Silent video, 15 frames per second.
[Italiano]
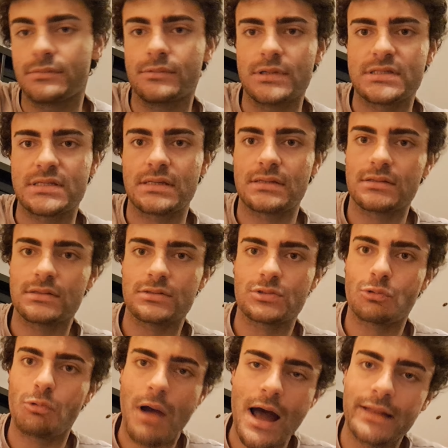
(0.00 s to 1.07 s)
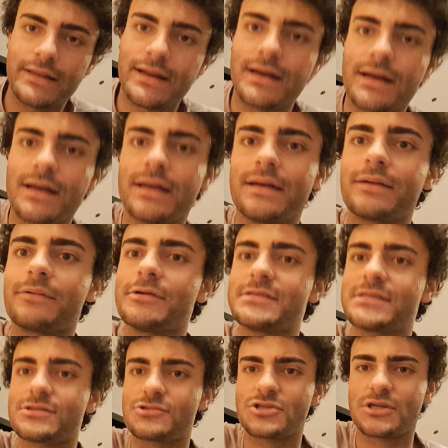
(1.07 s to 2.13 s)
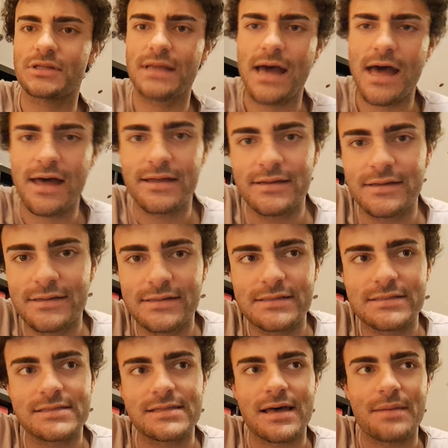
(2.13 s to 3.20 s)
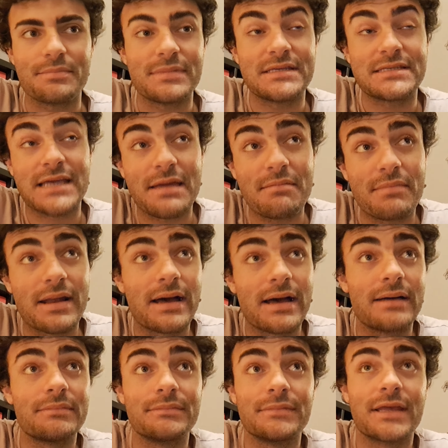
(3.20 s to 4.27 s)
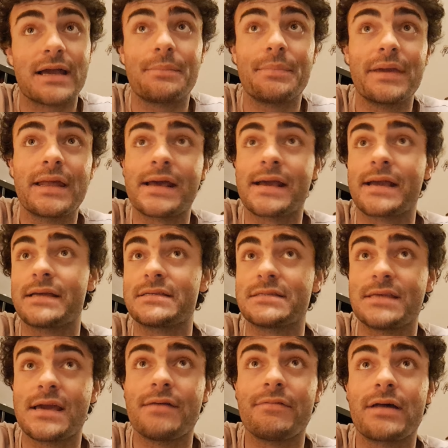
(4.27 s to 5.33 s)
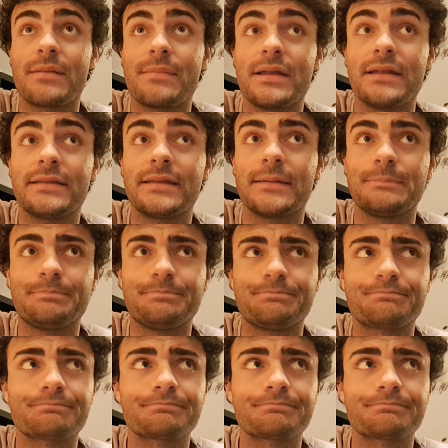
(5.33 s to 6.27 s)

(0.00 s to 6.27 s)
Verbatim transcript: questa eh, squadra, questa società sta, mi sembra di capire che stia veramente